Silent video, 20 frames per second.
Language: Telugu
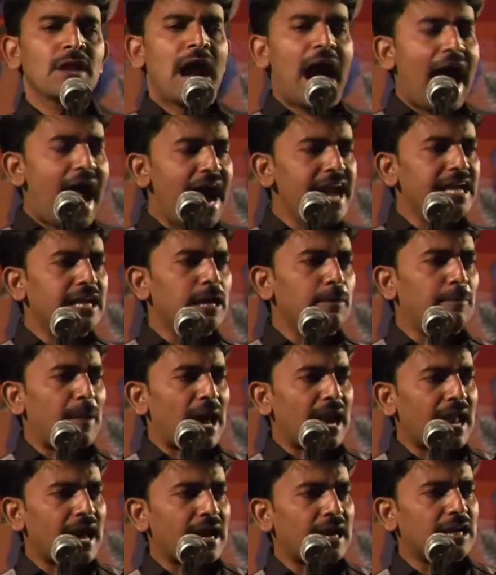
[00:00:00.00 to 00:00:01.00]
ఆయన
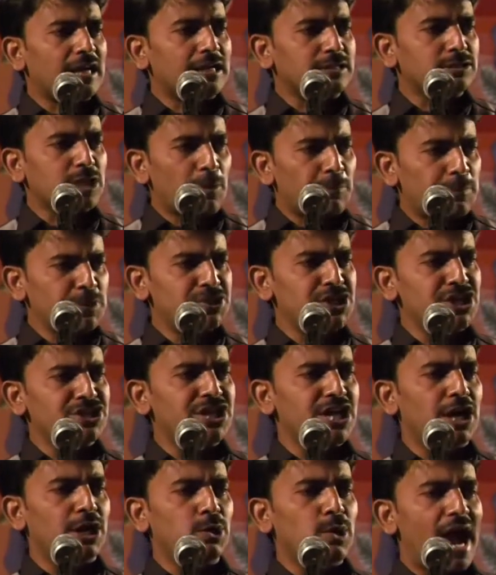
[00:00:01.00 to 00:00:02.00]
పలానా తప్పు
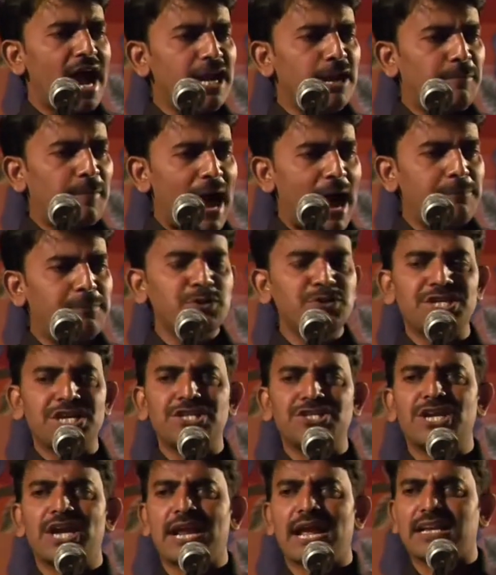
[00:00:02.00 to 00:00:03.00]
చేశాడు ఆయన పాపం
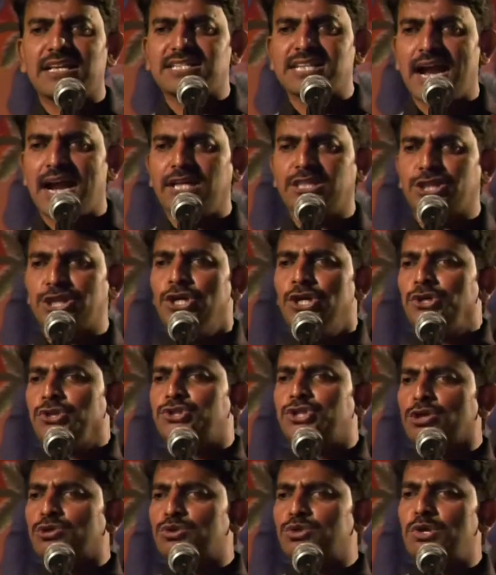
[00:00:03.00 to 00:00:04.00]
చేశాడు అన్న సంగతి
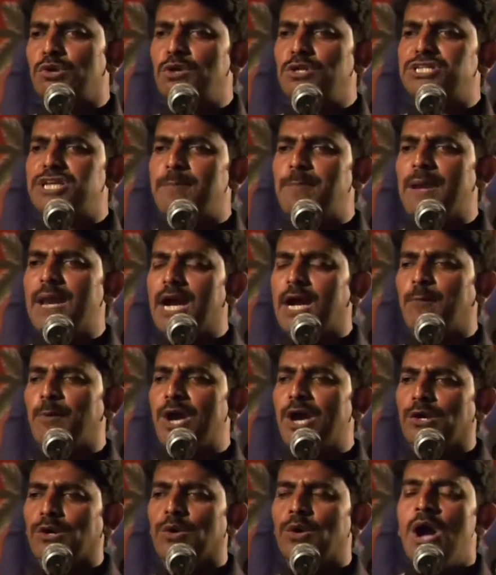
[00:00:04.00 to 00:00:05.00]
శత్రువులు
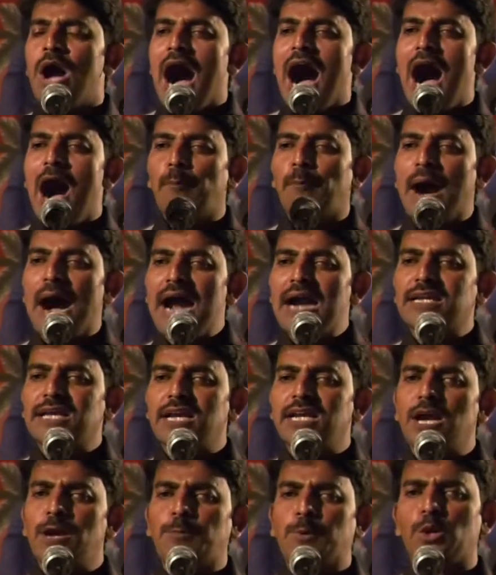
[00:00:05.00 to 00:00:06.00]
చెప్పలేకపోయారు ఆ మాట
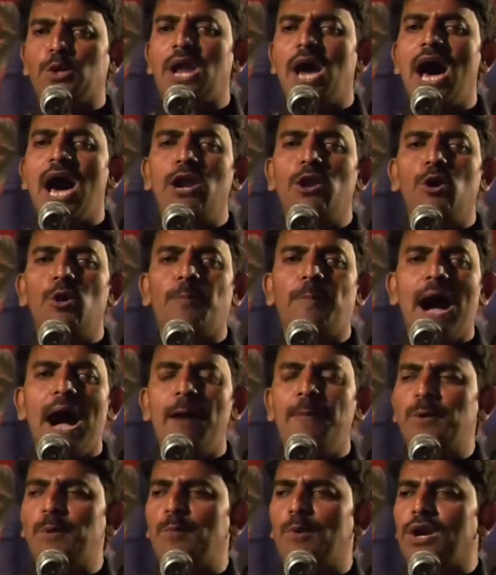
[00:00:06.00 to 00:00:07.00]
అన్నప్పుడు నాలో
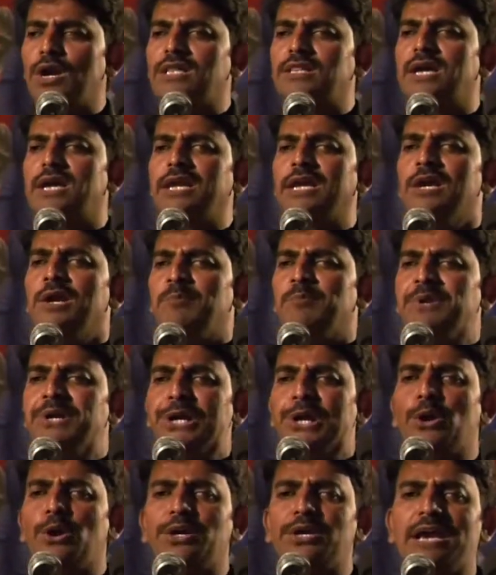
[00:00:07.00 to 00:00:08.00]
పాపం ఉన్నదని
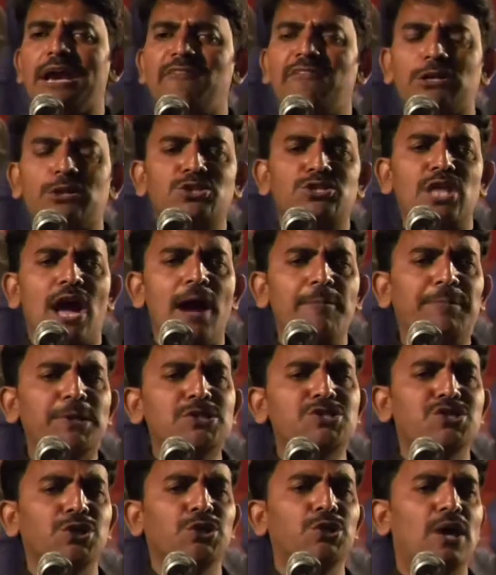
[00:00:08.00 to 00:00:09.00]
మీడో ఎవడు
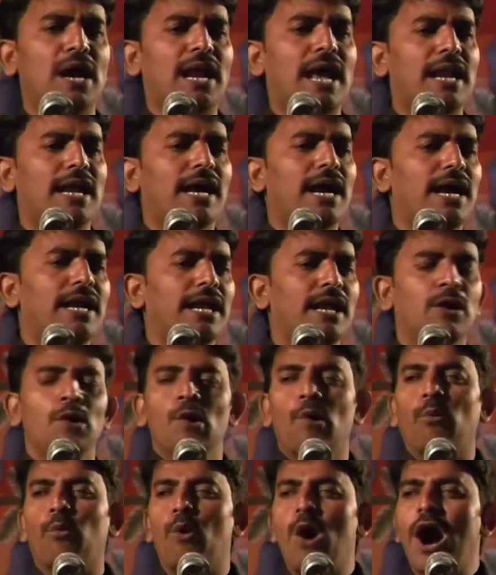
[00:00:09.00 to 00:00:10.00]
స్థాపించును అని అనగానే
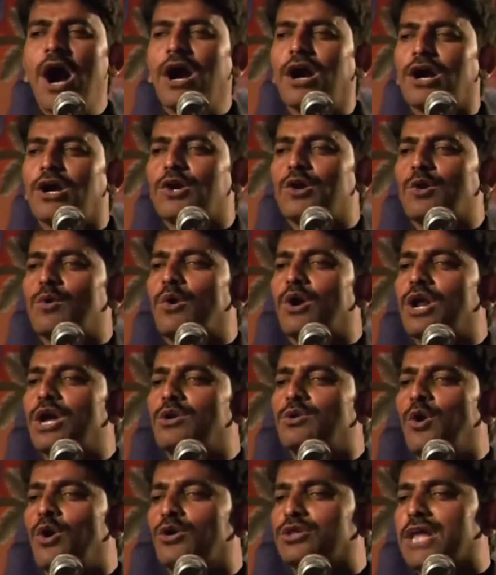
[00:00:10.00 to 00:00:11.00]
ఒక్కడు కూడా
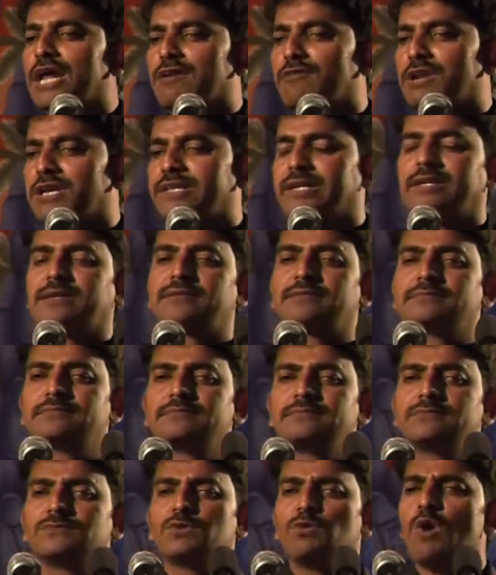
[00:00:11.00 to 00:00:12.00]
నోరు తెరవలేదండి
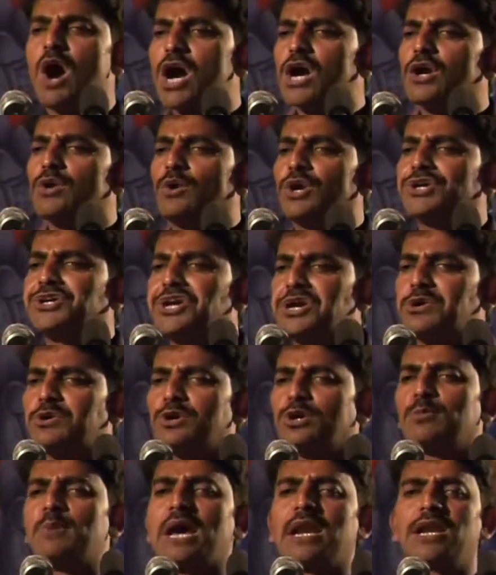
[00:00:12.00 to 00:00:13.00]
ఒక్కడు కూడా
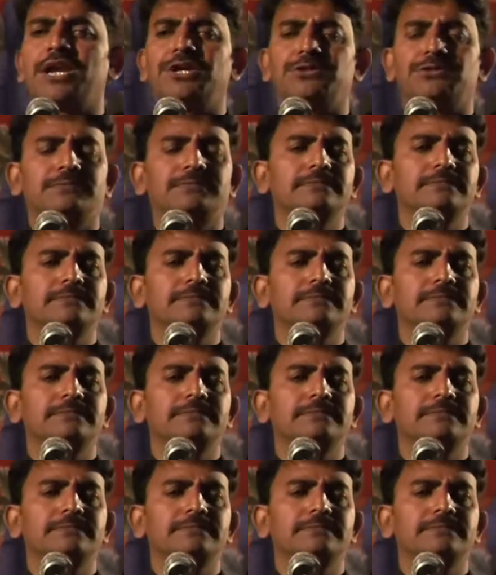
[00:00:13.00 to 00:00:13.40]
కిక్కురు మనలేదు